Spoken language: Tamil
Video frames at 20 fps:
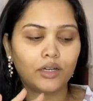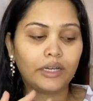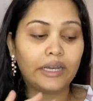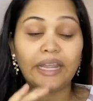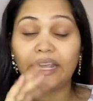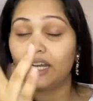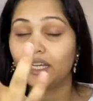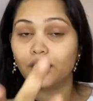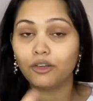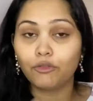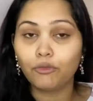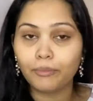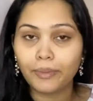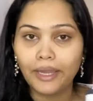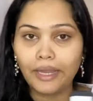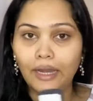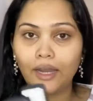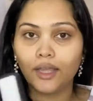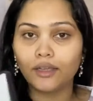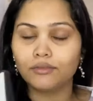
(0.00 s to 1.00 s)
நெகட்டிவுமே
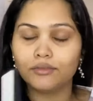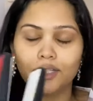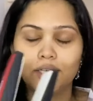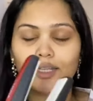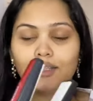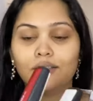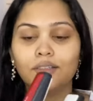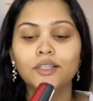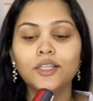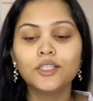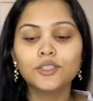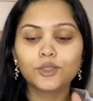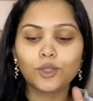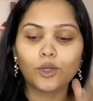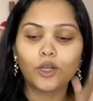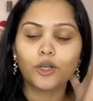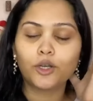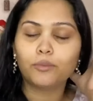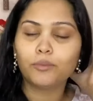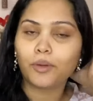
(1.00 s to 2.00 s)
இல்லை இதில்
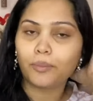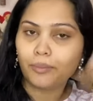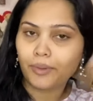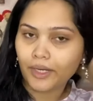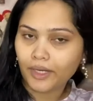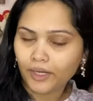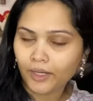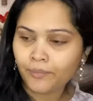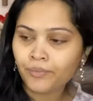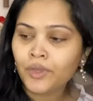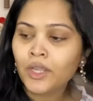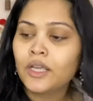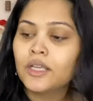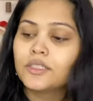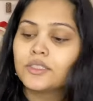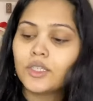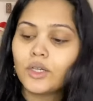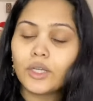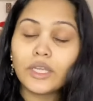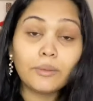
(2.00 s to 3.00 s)
சொல்லணும் அப்படின்னா
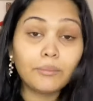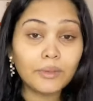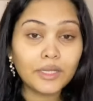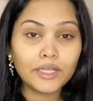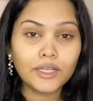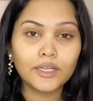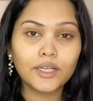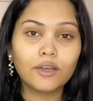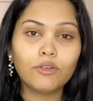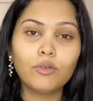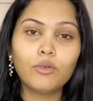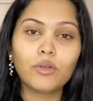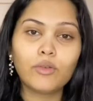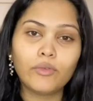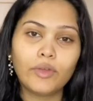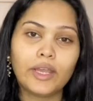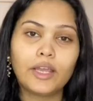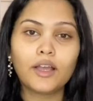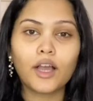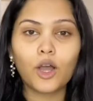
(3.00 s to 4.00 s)
ஸோ இம்மீடியட்டாகவும்
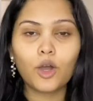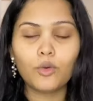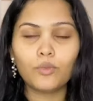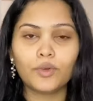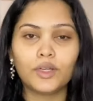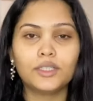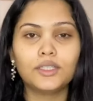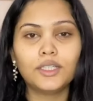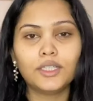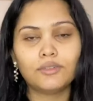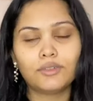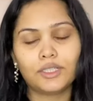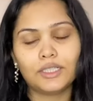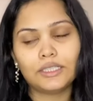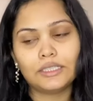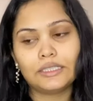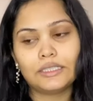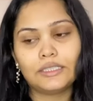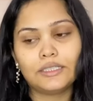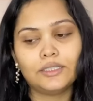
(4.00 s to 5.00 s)
குவிக்காகவும் வந்து இது
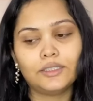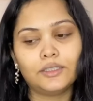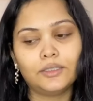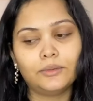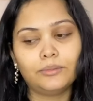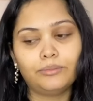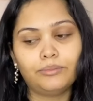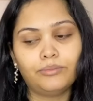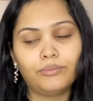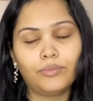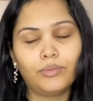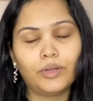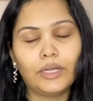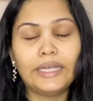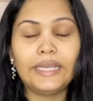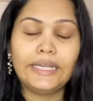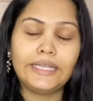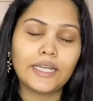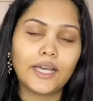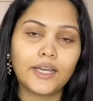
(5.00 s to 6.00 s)
வந்து
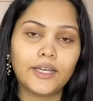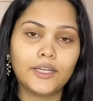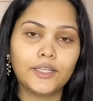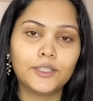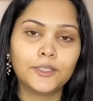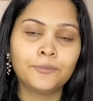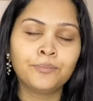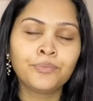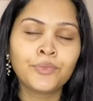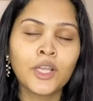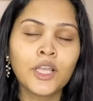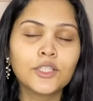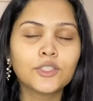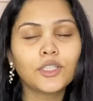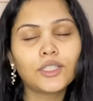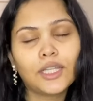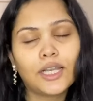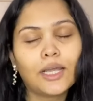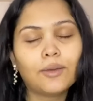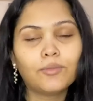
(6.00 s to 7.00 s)
ஹீட் ஆகிடுது ஸோ
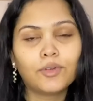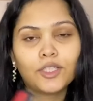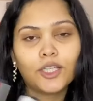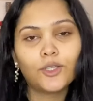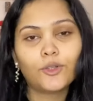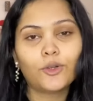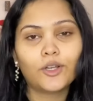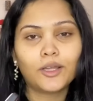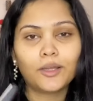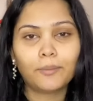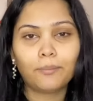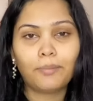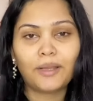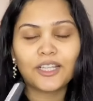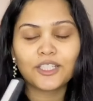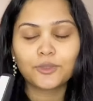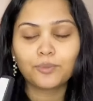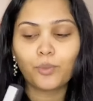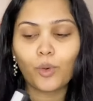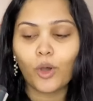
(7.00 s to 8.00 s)
இதெல்லாம் வந்து இதோட
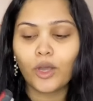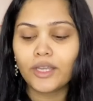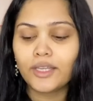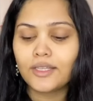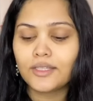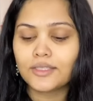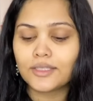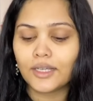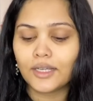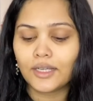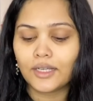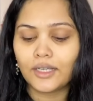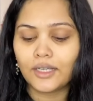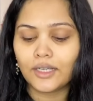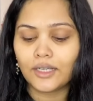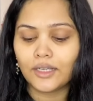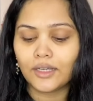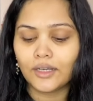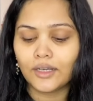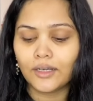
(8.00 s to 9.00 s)
ப்ளஸ் பாயிண்ட்ஸ்
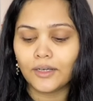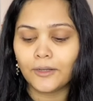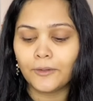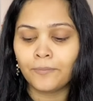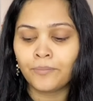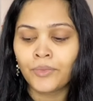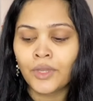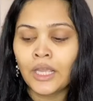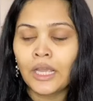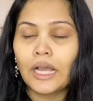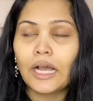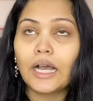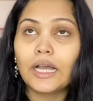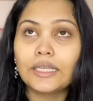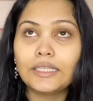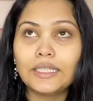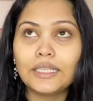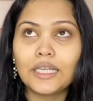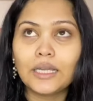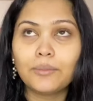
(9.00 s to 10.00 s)
அண்ட்
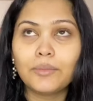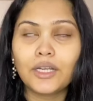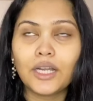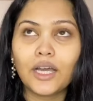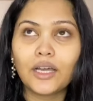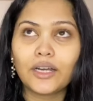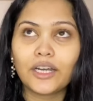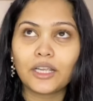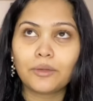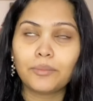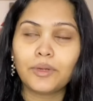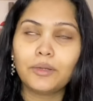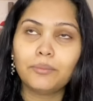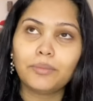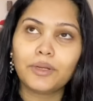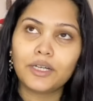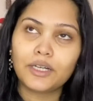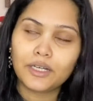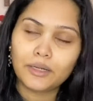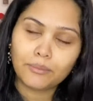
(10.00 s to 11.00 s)
இது இல்லாமல் நான் ரெக்கமெண்ட்
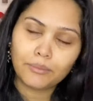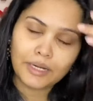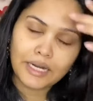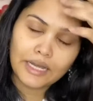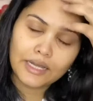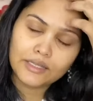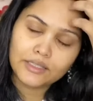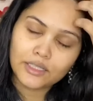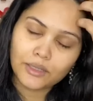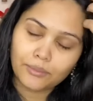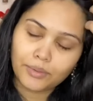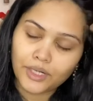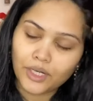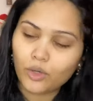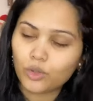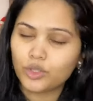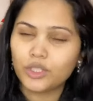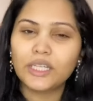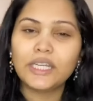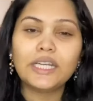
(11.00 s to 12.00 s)
பண்ணுற பிராண்ட்ஸ் அப்படின்னு
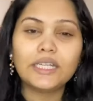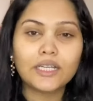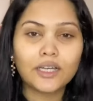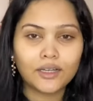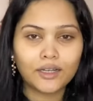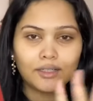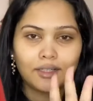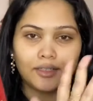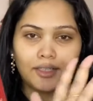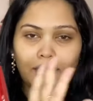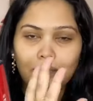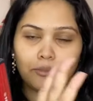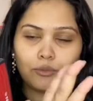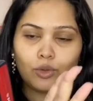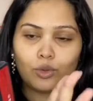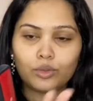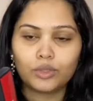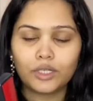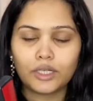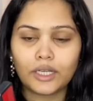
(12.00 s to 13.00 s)
கொஞ்சம் ஹீட் ஆகிறதுக்கு டைம்
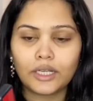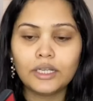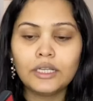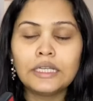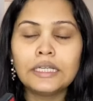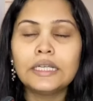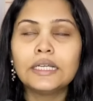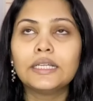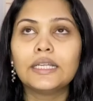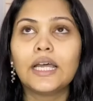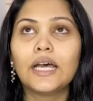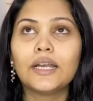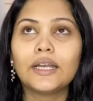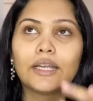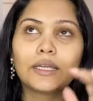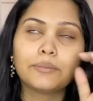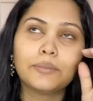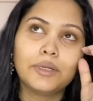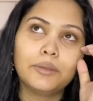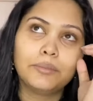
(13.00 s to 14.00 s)
கொடுத்துருக்கேன் நான்
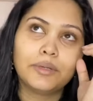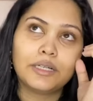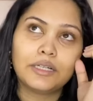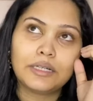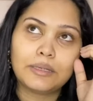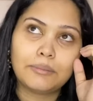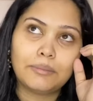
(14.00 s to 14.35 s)
ரெக்கமெண்ட் பண்ணுற